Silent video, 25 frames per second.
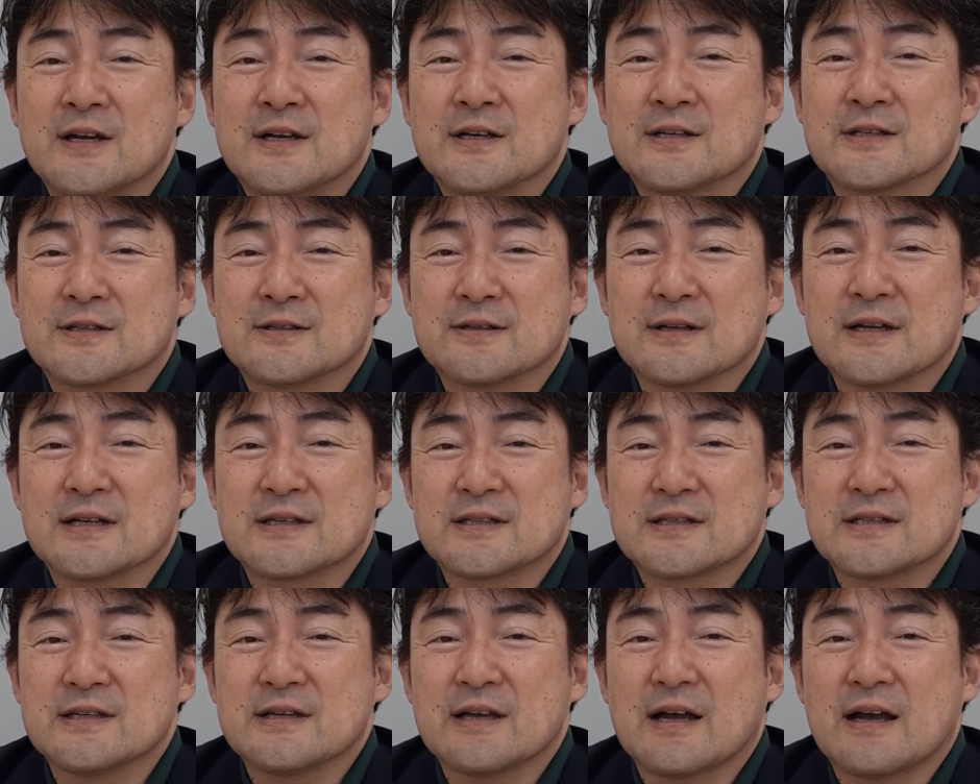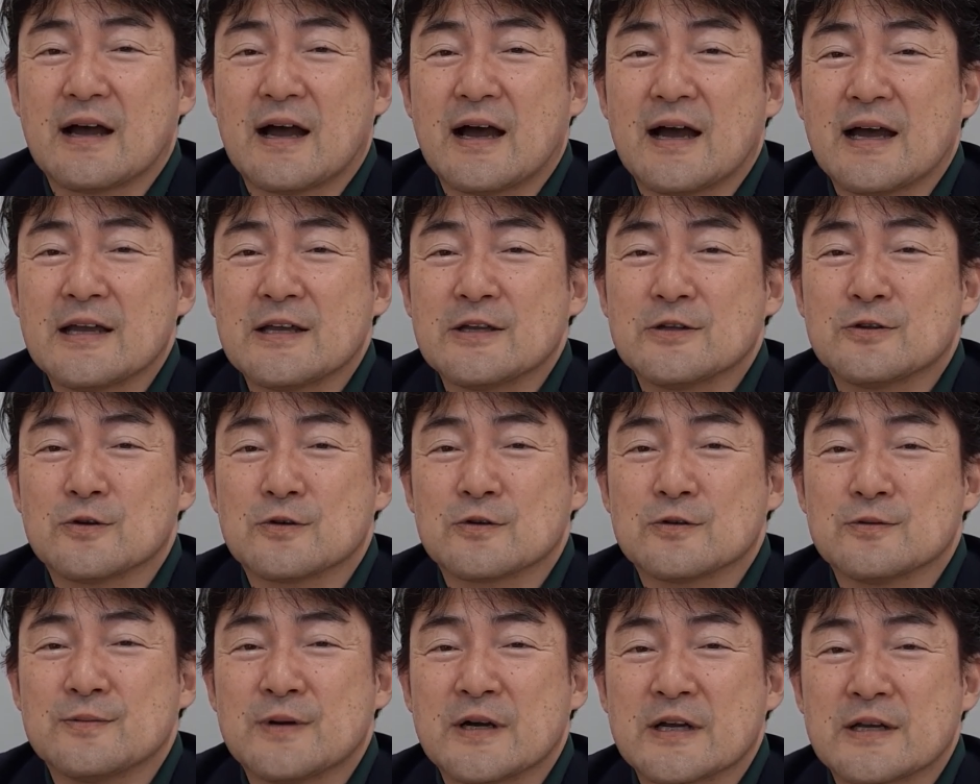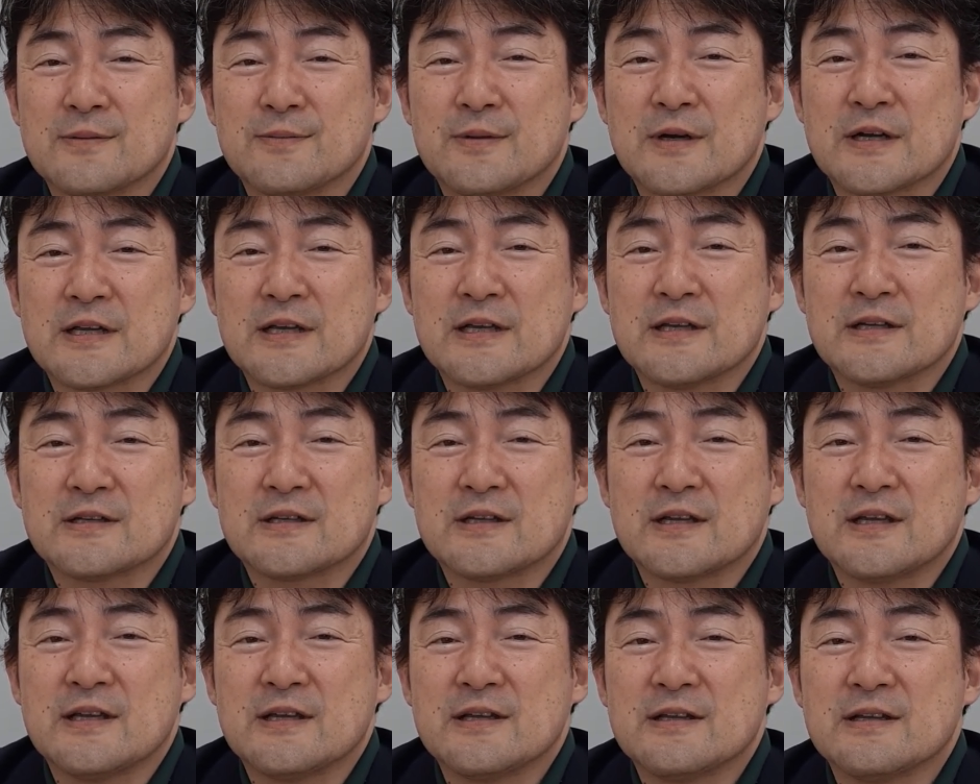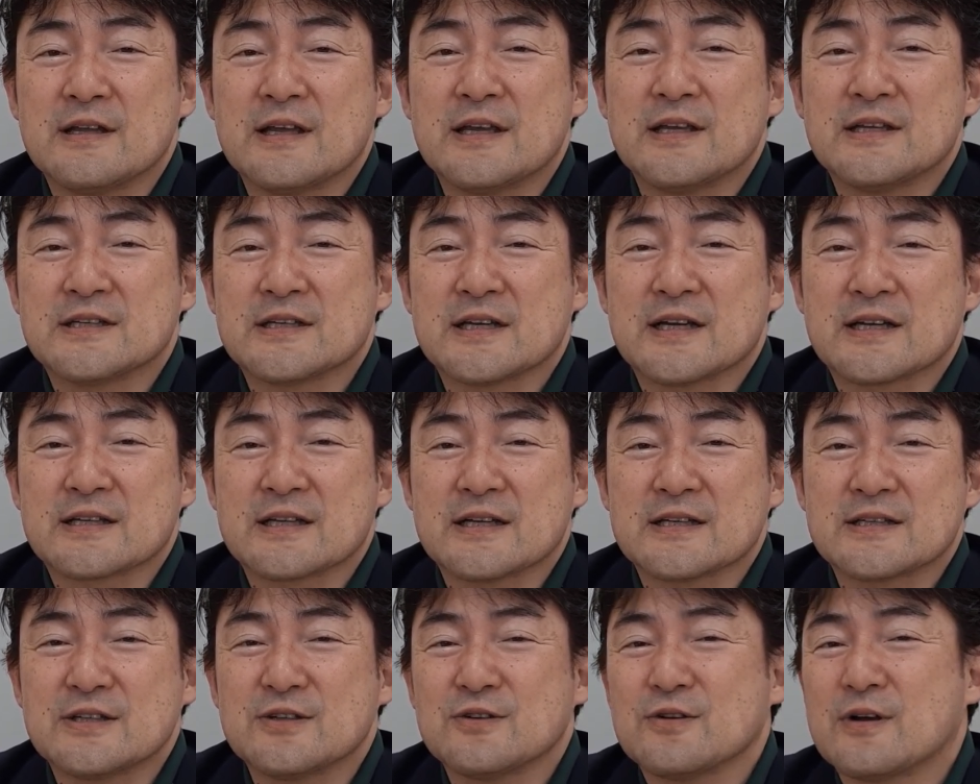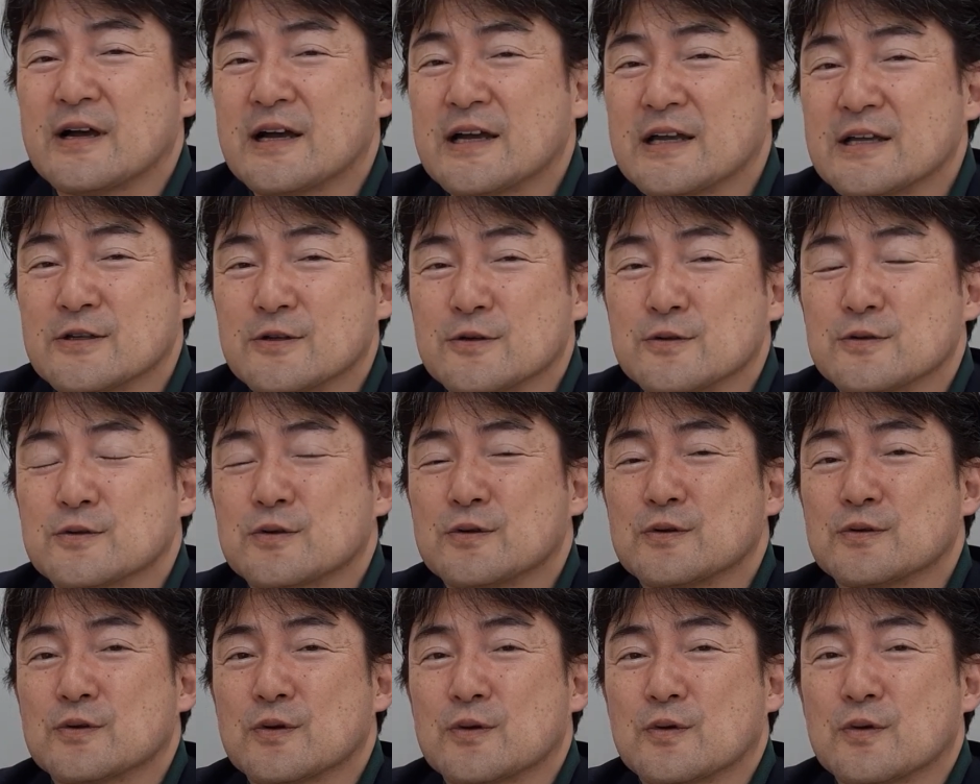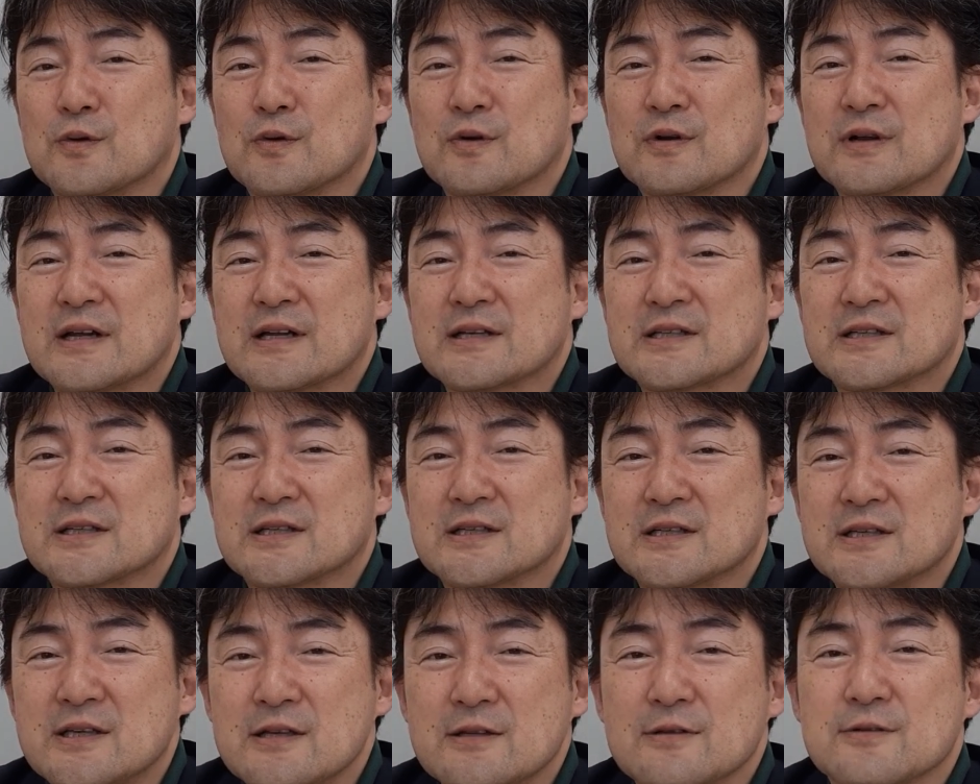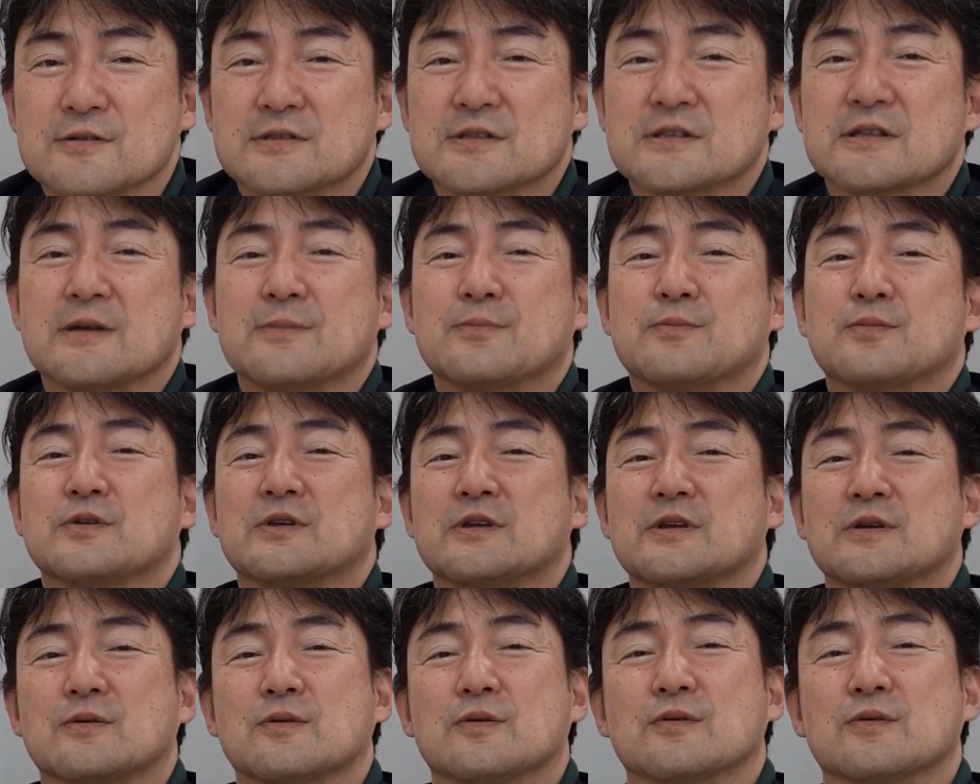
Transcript: すなわちアイドルバリバリティーネイジャーたちのアイドルというところから次のステップに